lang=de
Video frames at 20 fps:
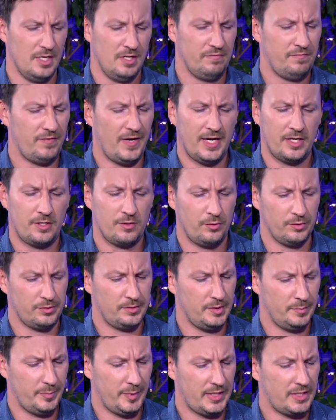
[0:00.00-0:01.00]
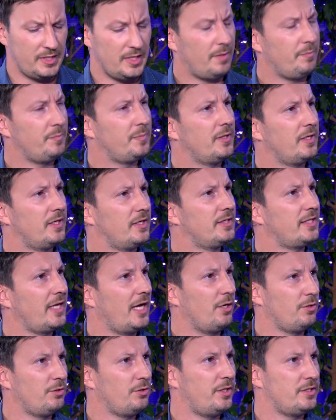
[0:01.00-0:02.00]
Fangquote bei knapp äh,
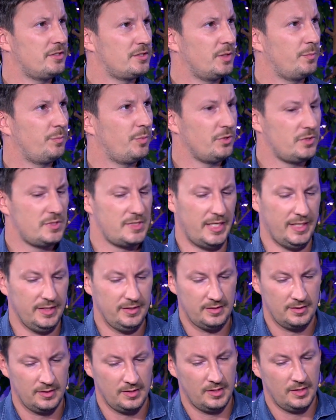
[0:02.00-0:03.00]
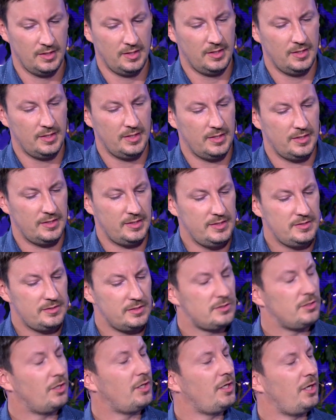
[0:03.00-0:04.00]
93 Prozent. Ist
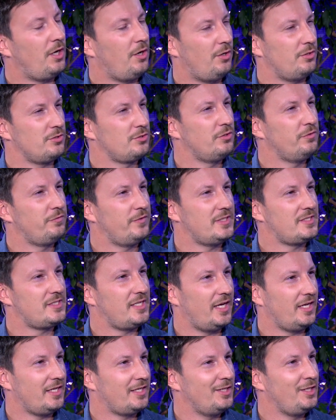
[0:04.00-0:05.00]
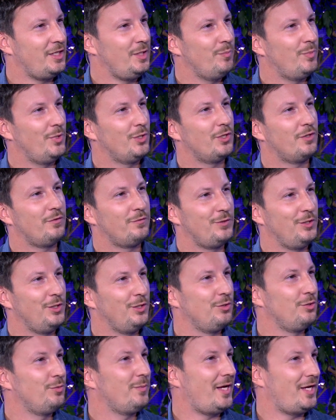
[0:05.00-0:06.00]
das auch ein Ausrufezeichen im Hinblick auf die
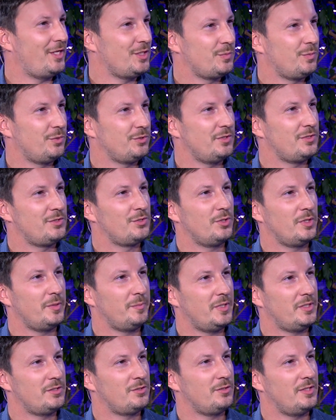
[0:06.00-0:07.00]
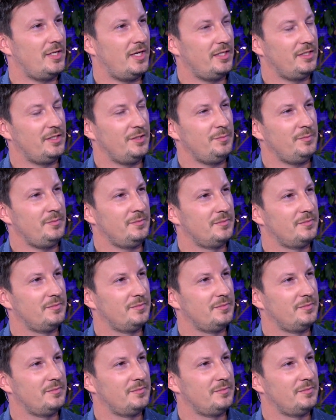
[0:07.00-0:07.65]
Nummer 1-Position im Nationalteam?